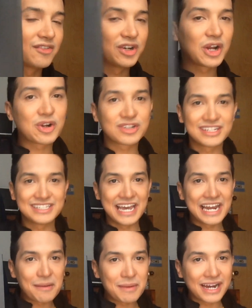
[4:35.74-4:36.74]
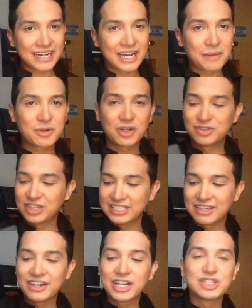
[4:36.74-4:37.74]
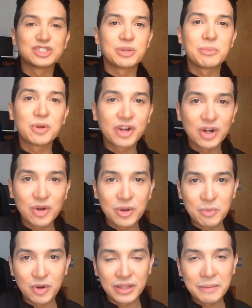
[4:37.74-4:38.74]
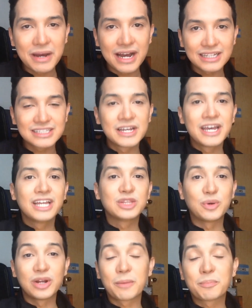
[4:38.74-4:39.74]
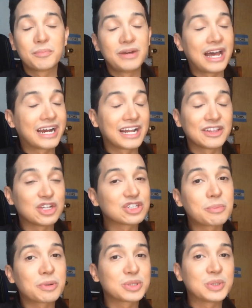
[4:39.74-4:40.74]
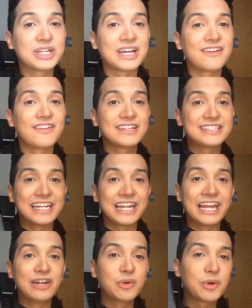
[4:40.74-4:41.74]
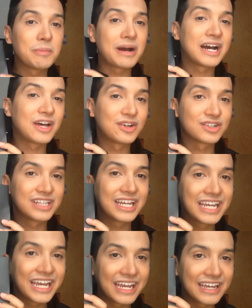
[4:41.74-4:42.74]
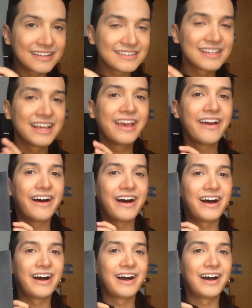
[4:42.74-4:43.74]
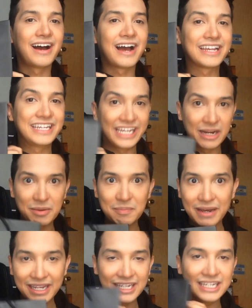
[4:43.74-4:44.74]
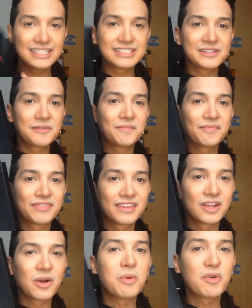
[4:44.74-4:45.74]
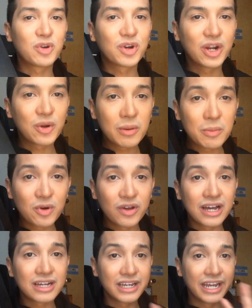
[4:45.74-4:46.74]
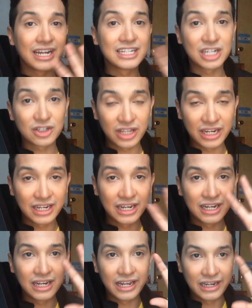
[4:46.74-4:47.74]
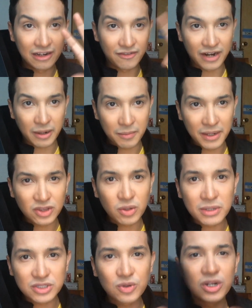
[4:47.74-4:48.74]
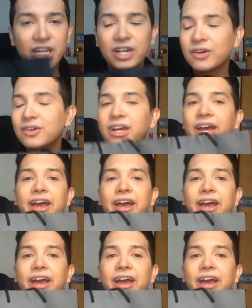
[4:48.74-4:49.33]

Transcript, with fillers: fue una cortesía de la marca, porque ustedes saben que yo soy bloguero de moda y demás. Tuve la, grandiosa oportunidad de ser el nuevo embajador de Guess aquí en mi país, como bloguero de moda en el, en el, fragmento masculino.